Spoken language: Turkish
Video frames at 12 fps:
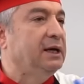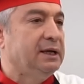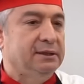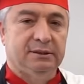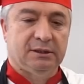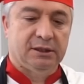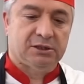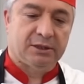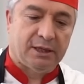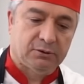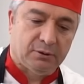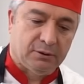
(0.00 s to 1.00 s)
garantidir hiç
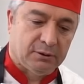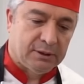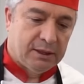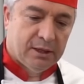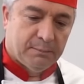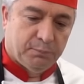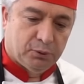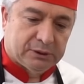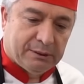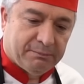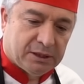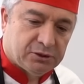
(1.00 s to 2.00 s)
rahat olun.
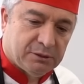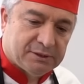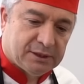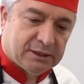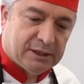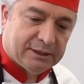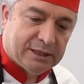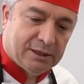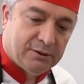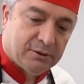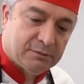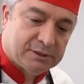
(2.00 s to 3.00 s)
Buradan başlıyorum. Sıradan
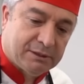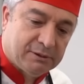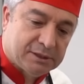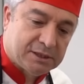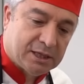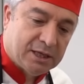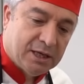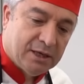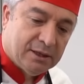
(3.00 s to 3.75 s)
geliyorum sevgili seyirciler.